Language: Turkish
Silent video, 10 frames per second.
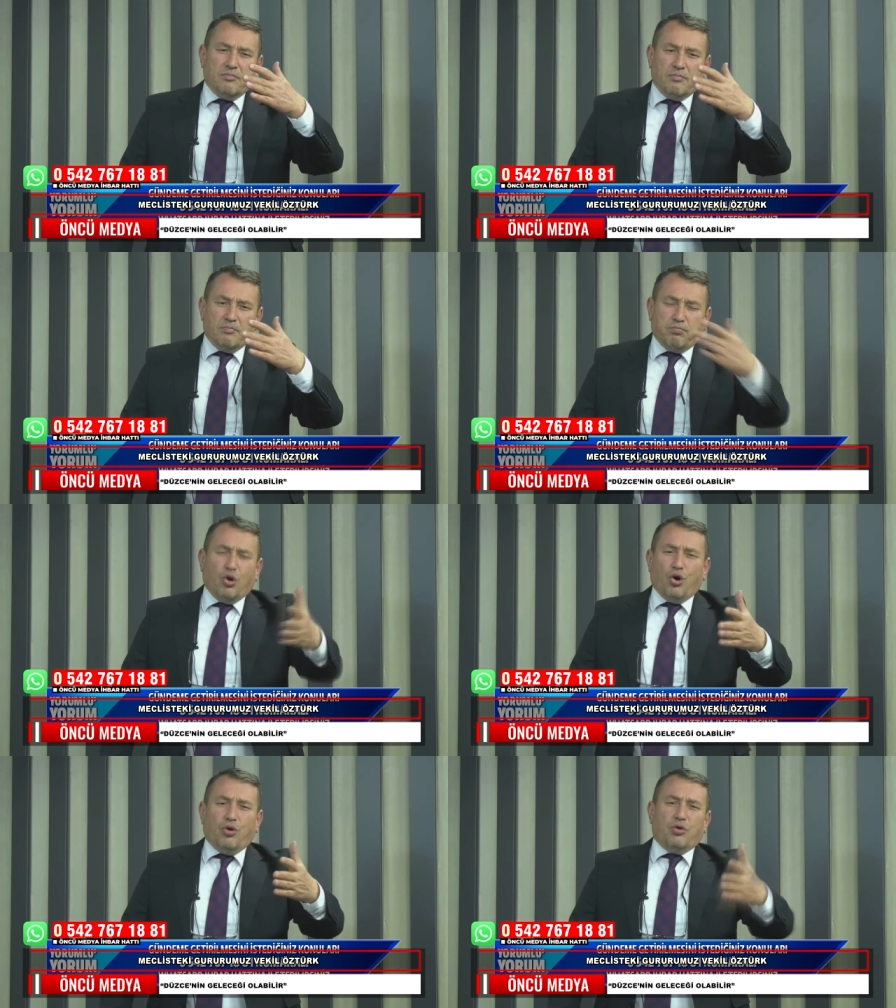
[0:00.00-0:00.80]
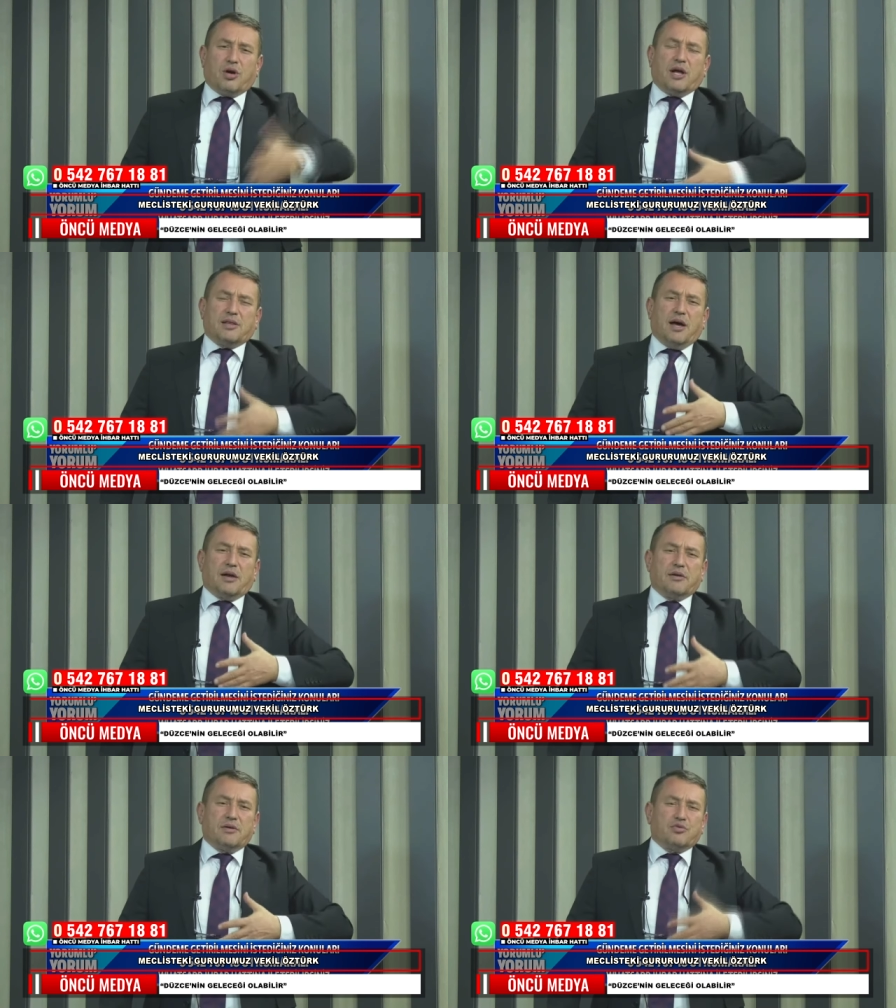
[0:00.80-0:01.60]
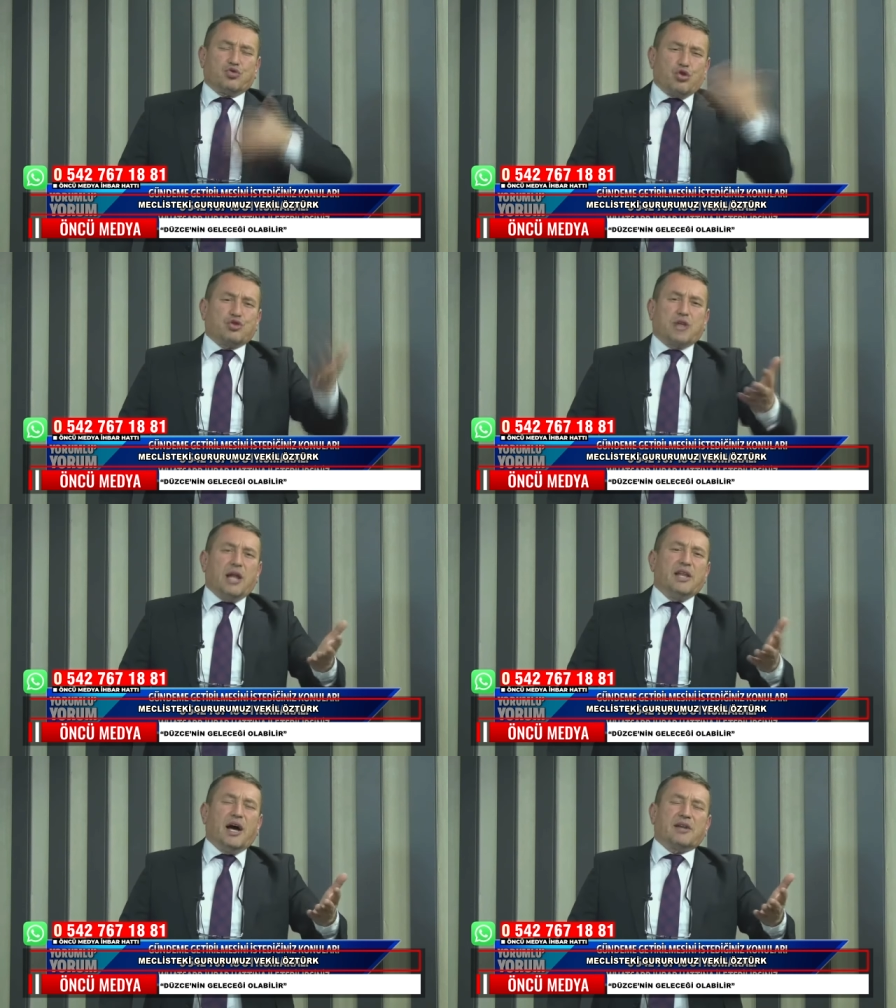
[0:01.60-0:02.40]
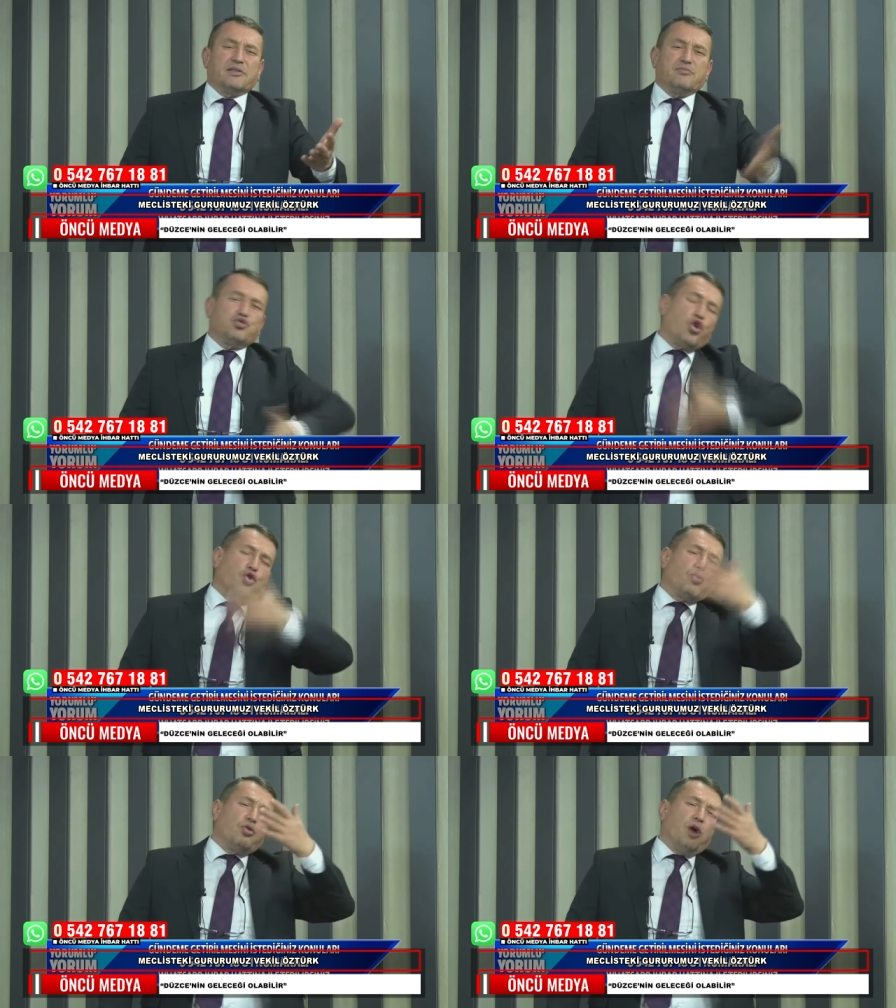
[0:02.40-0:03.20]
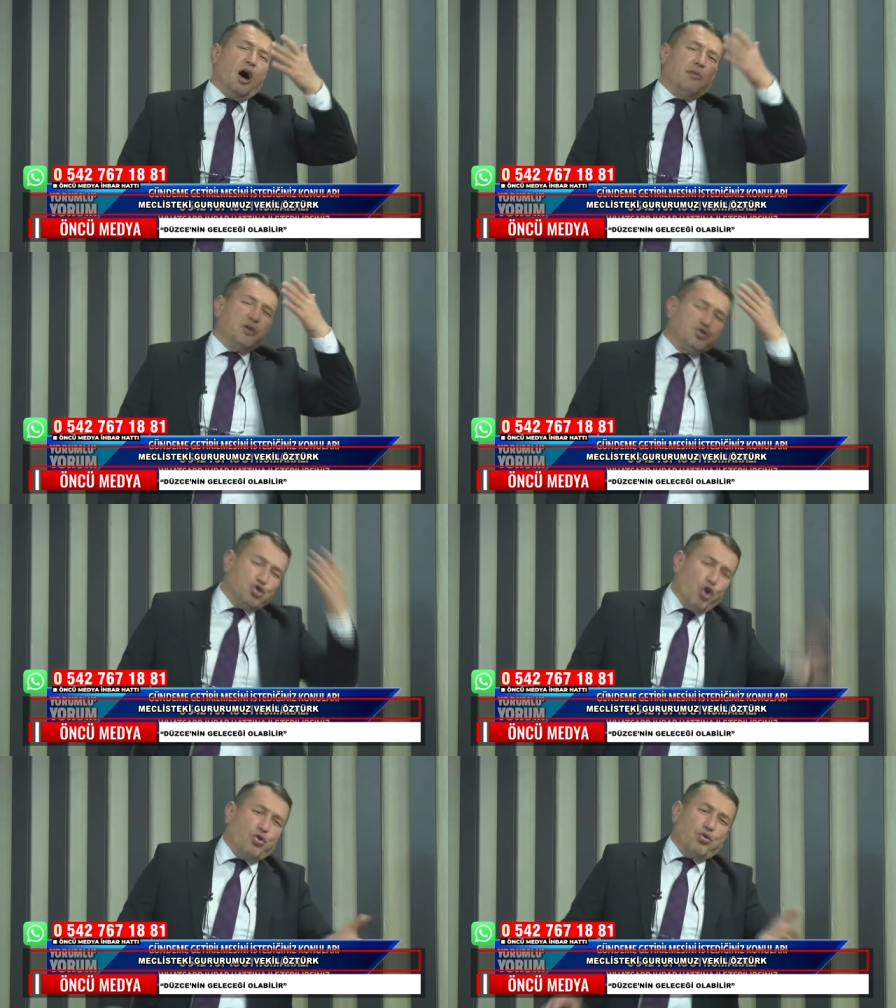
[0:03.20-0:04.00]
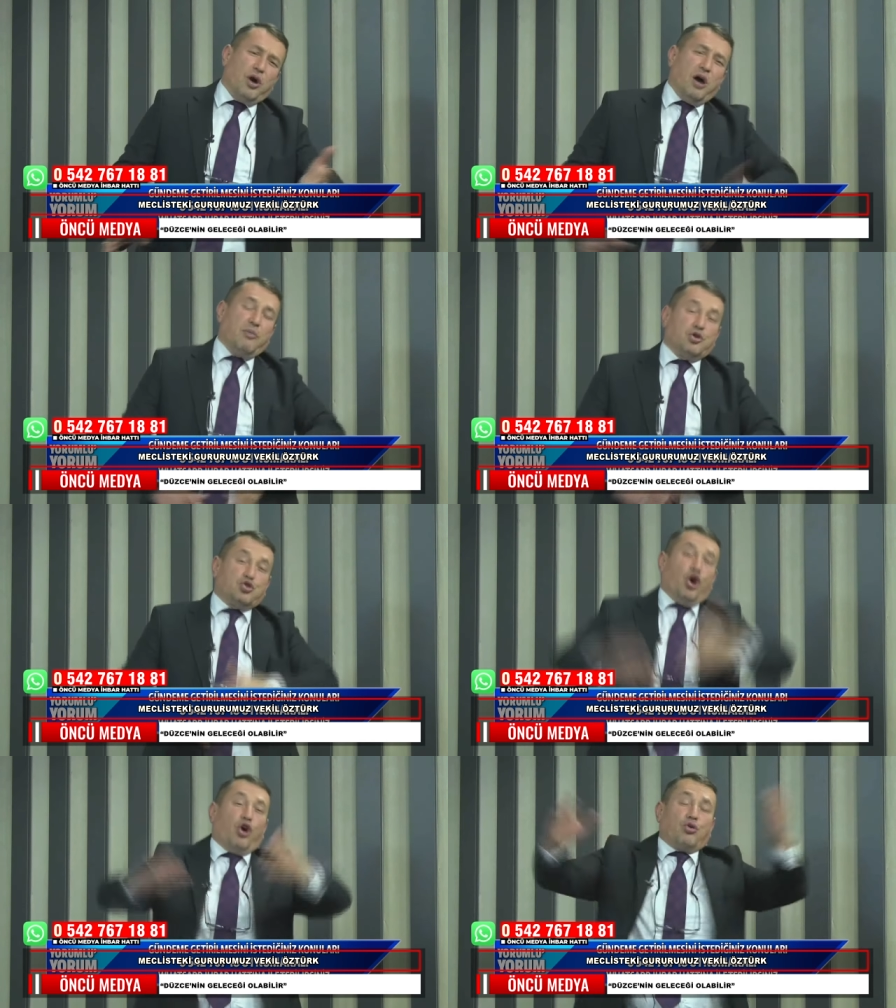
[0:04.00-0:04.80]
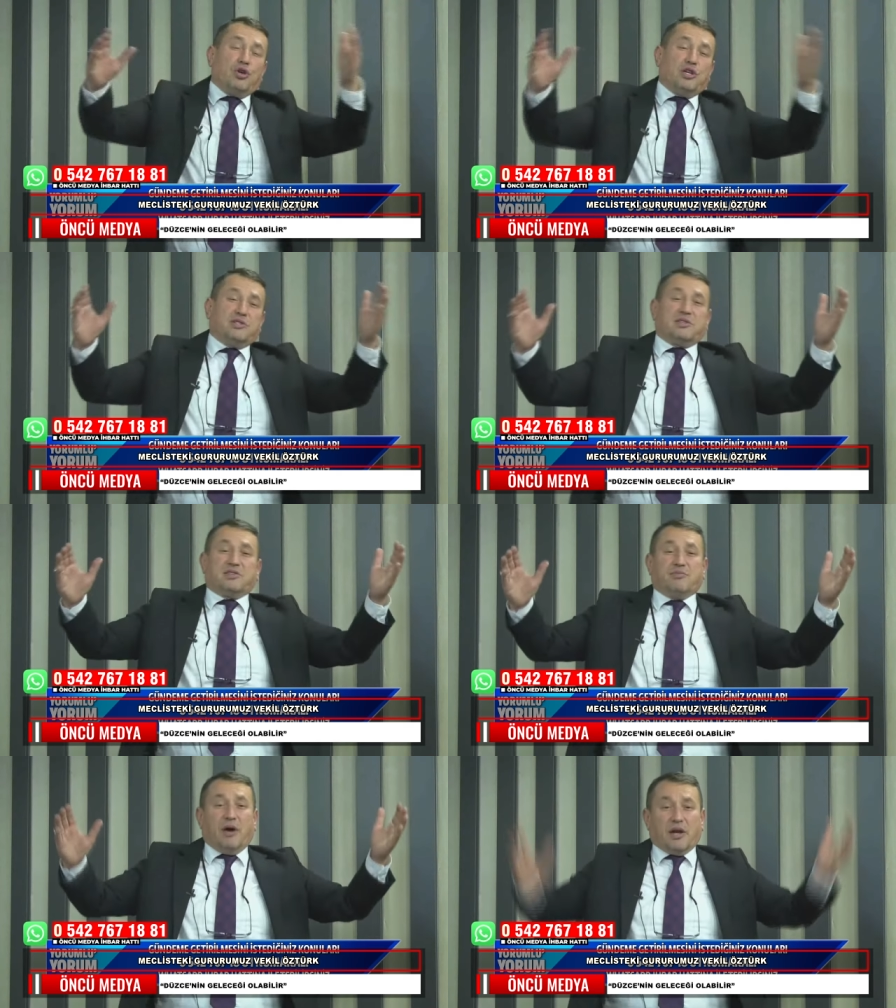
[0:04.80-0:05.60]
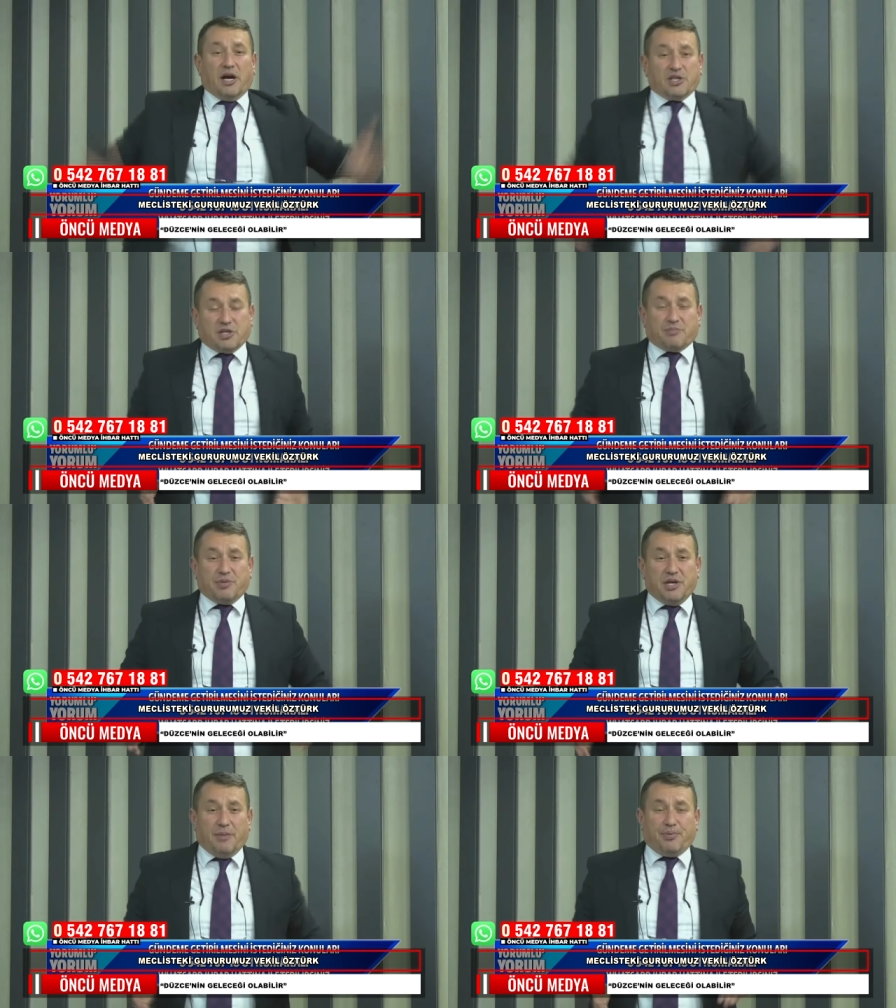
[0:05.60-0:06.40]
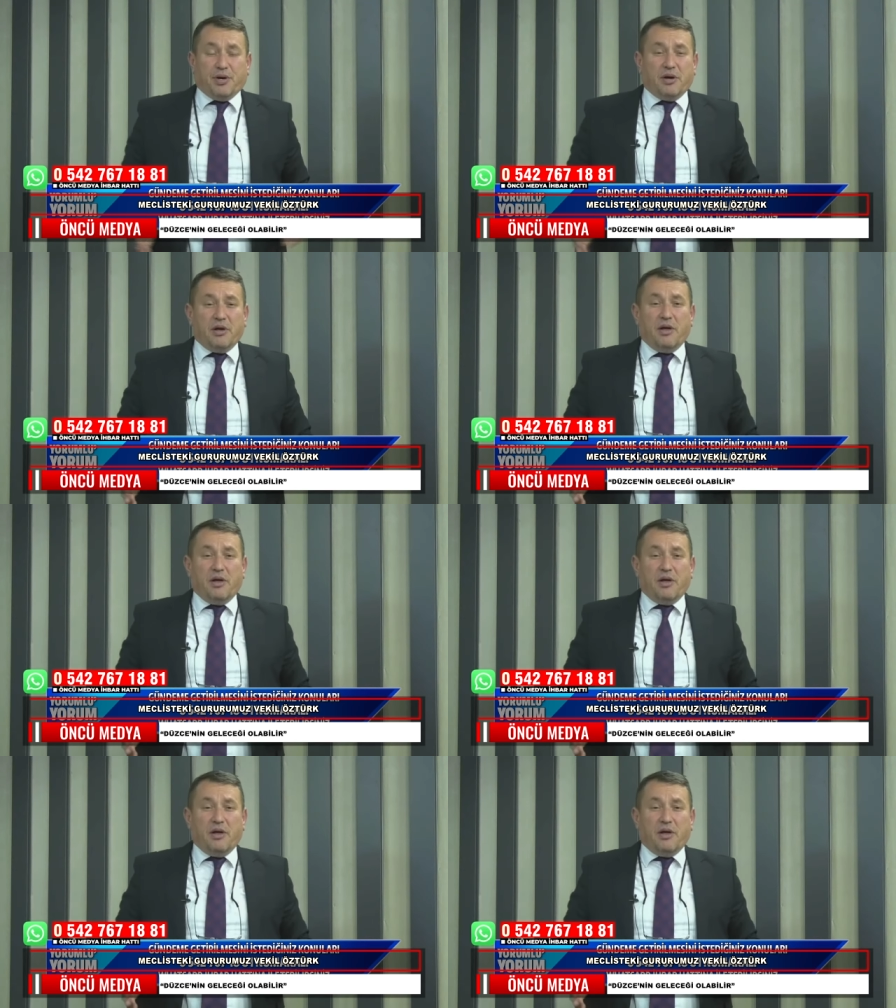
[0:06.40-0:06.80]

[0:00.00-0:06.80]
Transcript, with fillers: bu kadar sosyal yardım çok ama çok ama çok istismara açık bir yapı